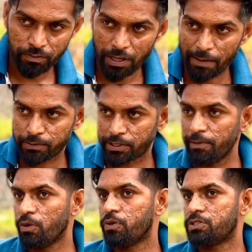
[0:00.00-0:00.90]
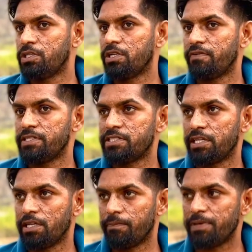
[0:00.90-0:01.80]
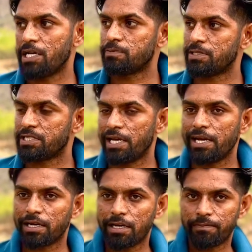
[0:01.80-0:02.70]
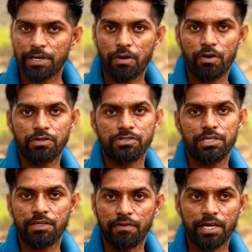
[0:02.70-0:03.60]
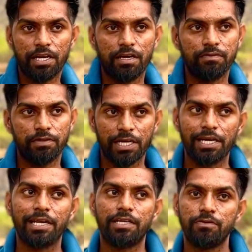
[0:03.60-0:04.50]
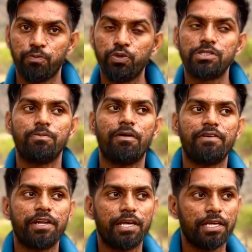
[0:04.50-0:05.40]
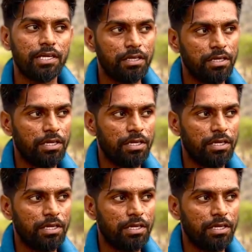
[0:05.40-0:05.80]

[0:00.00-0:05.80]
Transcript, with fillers: आप सभी लोगों से रिक्वेस्ट है कि अपने आसपास ख्याल रखें अपना और स्नैक वगैरह निकलने की पूरी संभावना रहेगी